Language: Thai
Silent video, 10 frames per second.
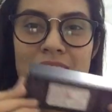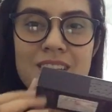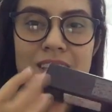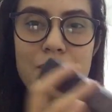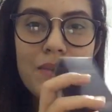ตื่
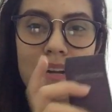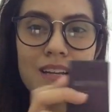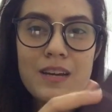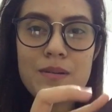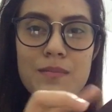นเต้นมาก
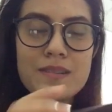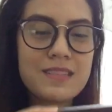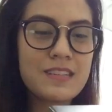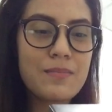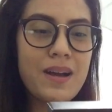เลยเพิ่งไป
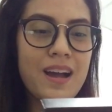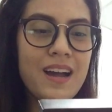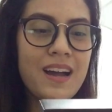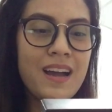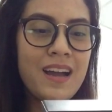ซื้อมา
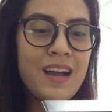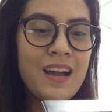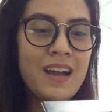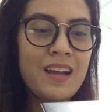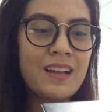
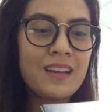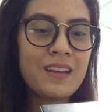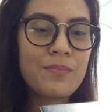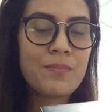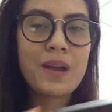
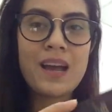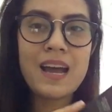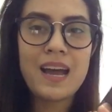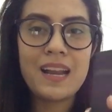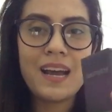ข
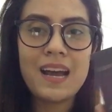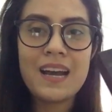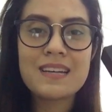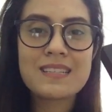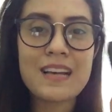นาดนะคะ
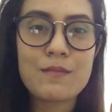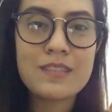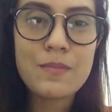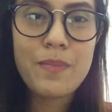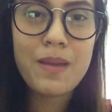
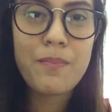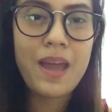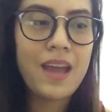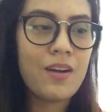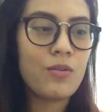30
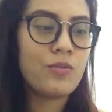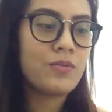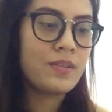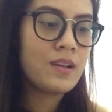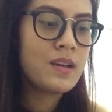ml
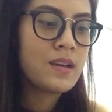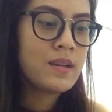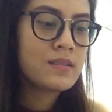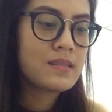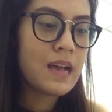
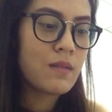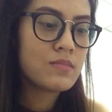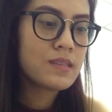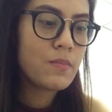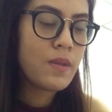
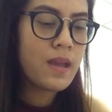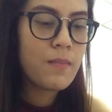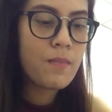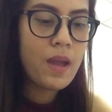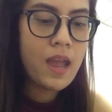30
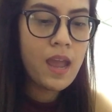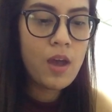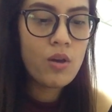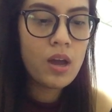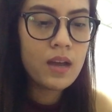ml
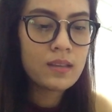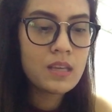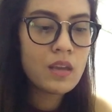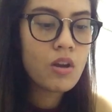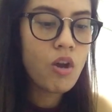นะคะ
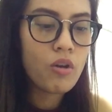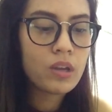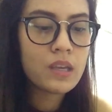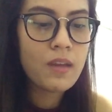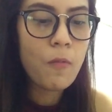ที่กล่อง
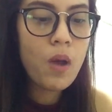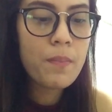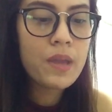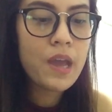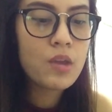เขียนว่า
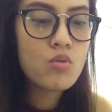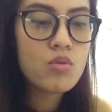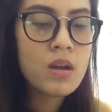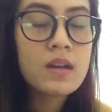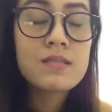มีอายุ
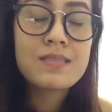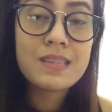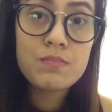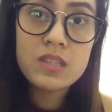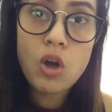
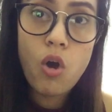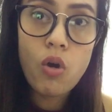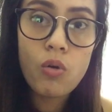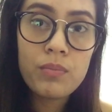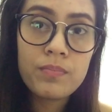
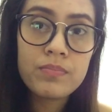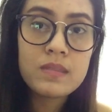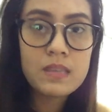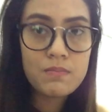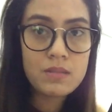
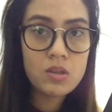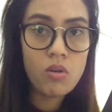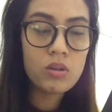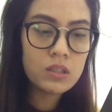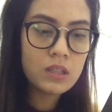12
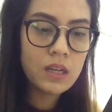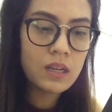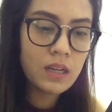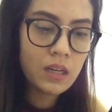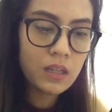12 เดือน
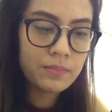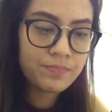นะคะ